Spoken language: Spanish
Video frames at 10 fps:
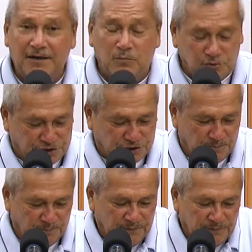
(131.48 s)
mucho.
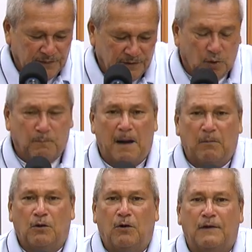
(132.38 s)
Don
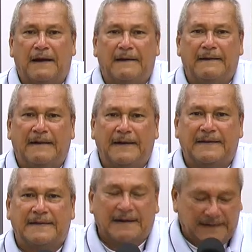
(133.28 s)
Pablo Rey
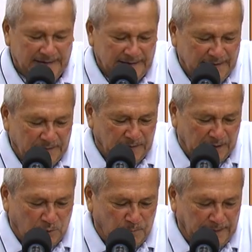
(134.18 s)
Arrieta me
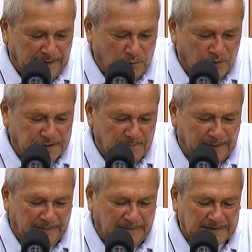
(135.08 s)
acompaña como
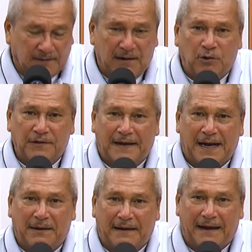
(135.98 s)
siempre en el trabajo de
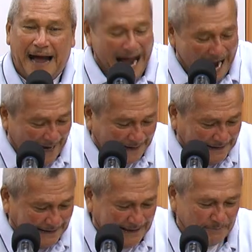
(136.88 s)
cámara,
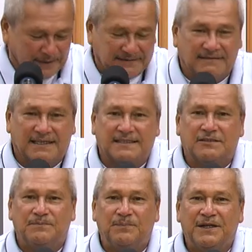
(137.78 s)
aquí en la
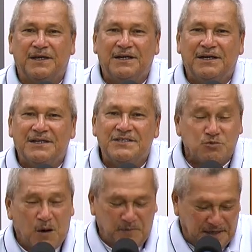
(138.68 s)
presentación.
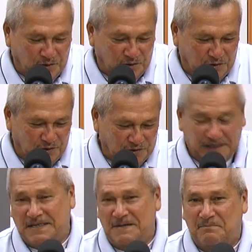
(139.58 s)
Su amigo de
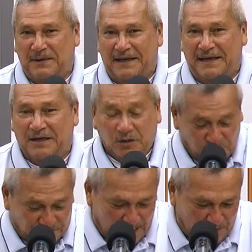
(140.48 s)
siempre,
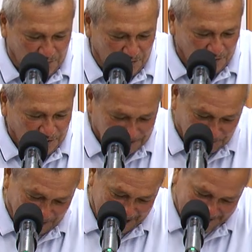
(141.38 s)
Gustavo
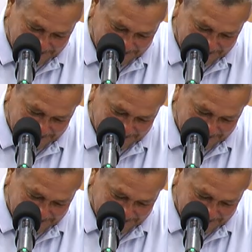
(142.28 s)
Quiroga